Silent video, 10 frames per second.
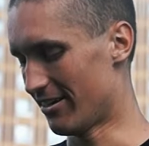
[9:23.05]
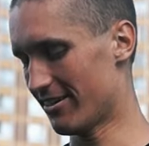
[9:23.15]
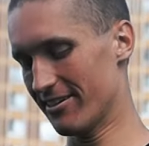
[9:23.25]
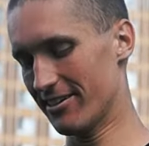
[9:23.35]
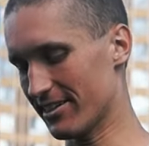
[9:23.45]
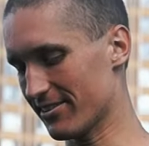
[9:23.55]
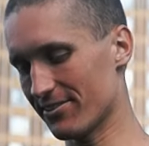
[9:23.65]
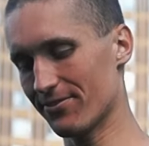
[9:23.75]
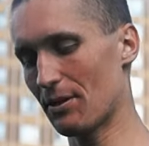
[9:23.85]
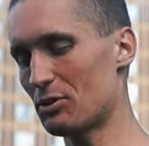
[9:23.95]

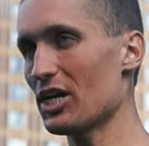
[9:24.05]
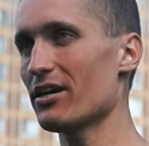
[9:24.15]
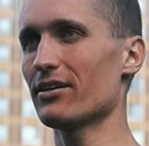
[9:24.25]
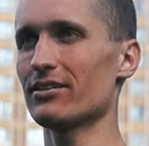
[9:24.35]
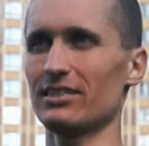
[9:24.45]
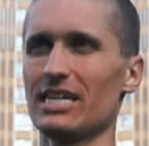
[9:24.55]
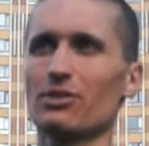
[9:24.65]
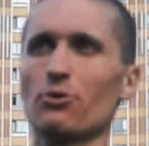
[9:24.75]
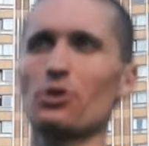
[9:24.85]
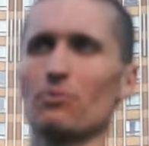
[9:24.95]
А, вообще
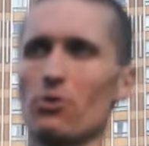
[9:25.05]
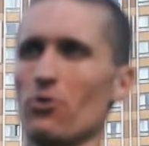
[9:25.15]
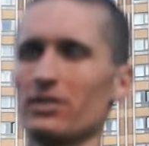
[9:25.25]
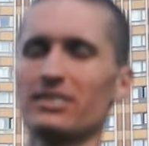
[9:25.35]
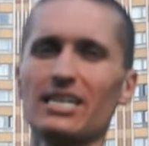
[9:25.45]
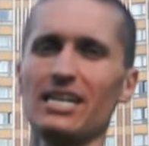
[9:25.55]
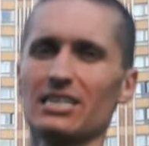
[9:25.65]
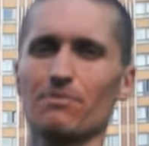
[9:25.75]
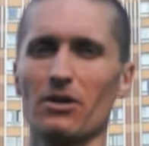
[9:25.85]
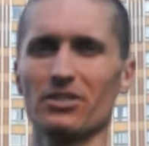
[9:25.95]
есть очень много
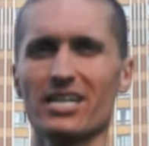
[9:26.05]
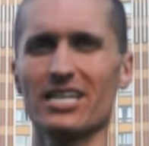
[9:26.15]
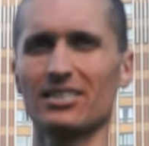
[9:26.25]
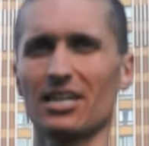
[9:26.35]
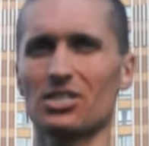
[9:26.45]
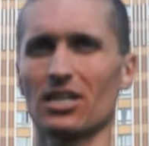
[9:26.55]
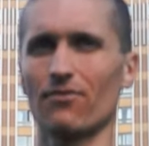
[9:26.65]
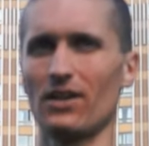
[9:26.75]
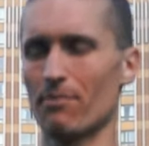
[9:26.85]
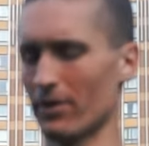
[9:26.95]
стилей исполнения
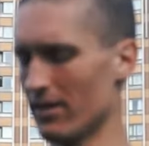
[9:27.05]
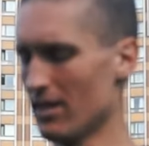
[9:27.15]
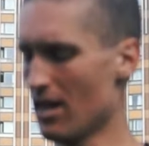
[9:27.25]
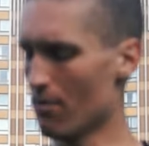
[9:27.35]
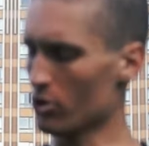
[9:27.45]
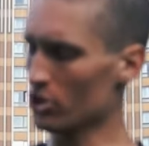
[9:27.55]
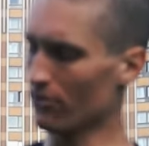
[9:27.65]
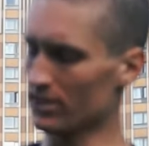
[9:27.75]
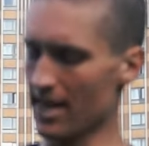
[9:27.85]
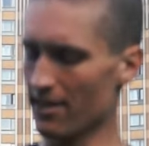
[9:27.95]
360 флипа.
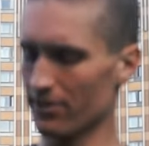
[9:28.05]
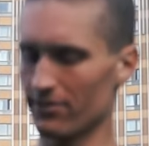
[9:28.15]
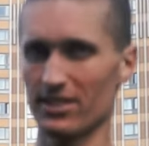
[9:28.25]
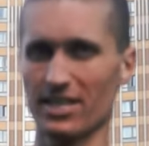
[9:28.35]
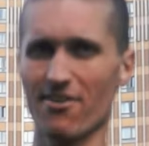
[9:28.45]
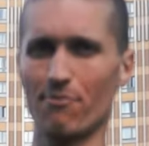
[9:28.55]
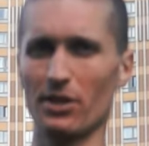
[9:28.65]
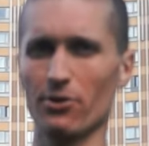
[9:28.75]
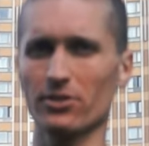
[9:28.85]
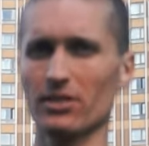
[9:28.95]
Можно вытягивать две ноги
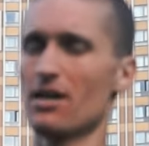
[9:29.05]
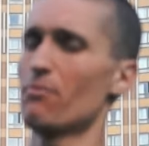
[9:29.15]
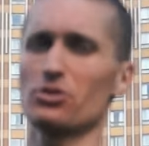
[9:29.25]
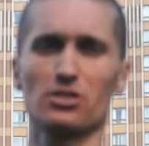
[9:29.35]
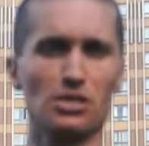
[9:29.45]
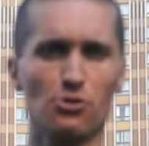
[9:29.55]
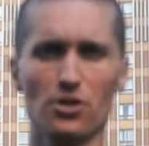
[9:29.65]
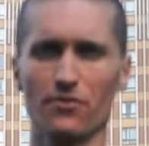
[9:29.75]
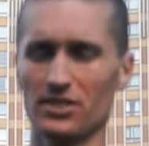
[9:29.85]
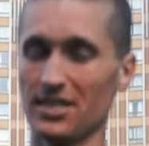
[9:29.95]
вперед, можно
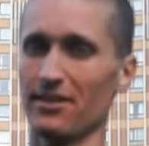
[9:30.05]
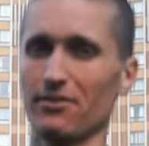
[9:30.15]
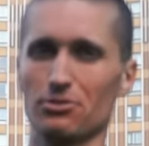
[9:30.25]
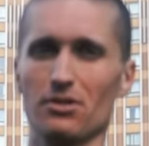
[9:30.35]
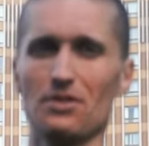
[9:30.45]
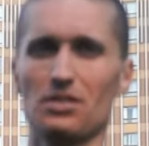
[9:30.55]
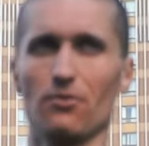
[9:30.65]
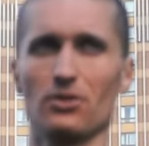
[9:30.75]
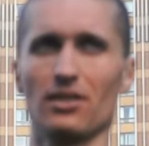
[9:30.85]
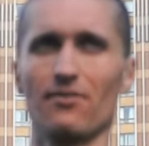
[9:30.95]
ничего не вытягивать, ловить
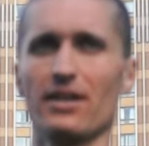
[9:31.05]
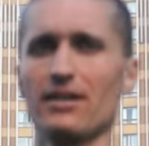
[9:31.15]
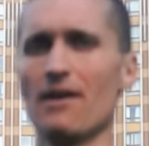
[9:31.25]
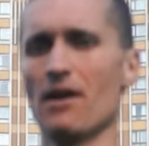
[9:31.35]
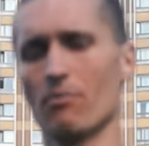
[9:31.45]
его на две.